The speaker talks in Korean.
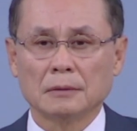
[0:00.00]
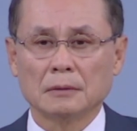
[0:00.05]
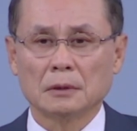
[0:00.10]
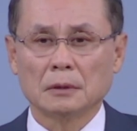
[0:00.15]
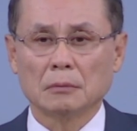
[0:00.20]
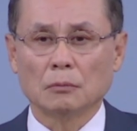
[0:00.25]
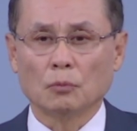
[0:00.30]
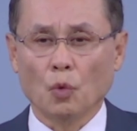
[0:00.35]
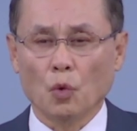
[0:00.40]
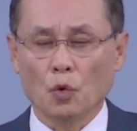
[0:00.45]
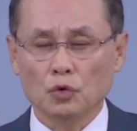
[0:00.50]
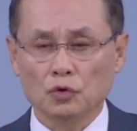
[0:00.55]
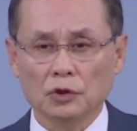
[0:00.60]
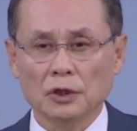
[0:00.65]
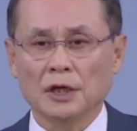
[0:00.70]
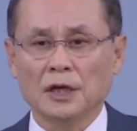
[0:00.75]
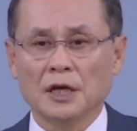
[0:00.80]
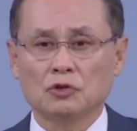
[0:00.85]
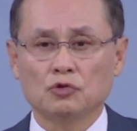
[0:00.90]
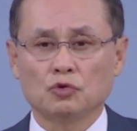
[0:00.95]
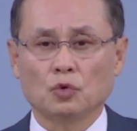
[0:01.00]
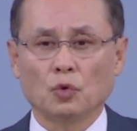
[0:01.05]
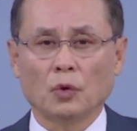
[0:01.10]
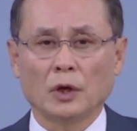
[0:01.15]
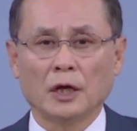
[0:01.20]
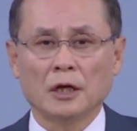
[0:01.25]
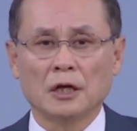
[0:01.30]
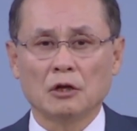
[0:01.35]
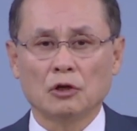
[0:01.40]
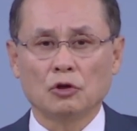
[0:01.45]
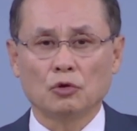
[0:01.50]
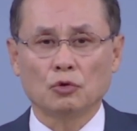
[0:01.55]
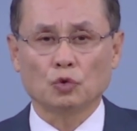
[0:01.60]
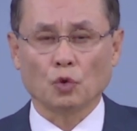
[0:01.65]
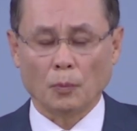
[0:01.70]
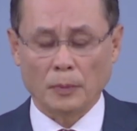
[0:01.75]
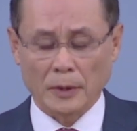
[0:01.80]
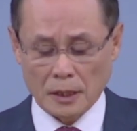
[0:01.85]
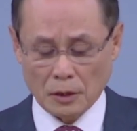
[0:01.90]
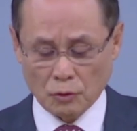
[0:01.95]
모든 게 예수 동행일기로
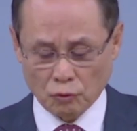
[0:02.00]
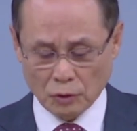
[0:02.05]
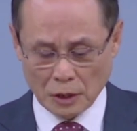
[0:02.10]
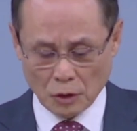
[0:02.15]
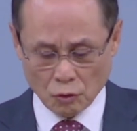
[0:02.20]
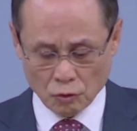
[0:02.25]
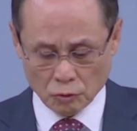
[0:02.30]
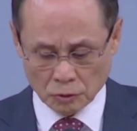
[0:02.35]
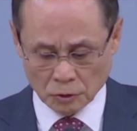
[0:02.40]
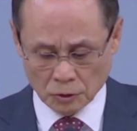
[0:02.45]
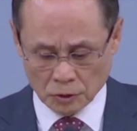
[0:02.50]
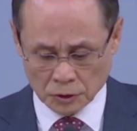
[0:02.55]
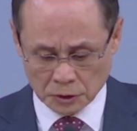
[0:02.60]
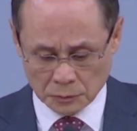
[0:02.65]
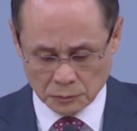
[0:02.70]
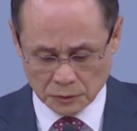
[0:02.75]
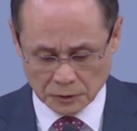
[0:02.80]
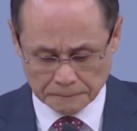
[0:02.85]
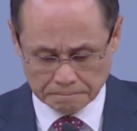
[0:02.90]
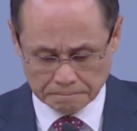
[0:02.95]
도배하고 나오는 것입니다.